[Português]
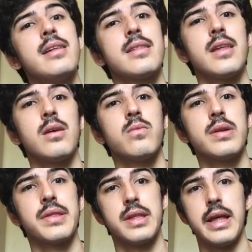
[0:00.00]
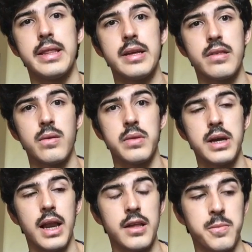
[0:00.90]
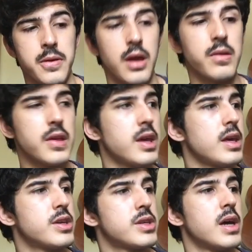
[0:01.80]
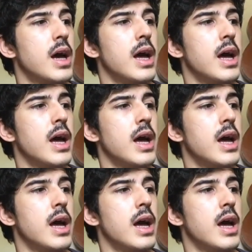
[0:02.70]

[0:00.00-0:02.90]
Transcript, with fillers: ser uma cidadã de segunda classe, porque é o seguinte.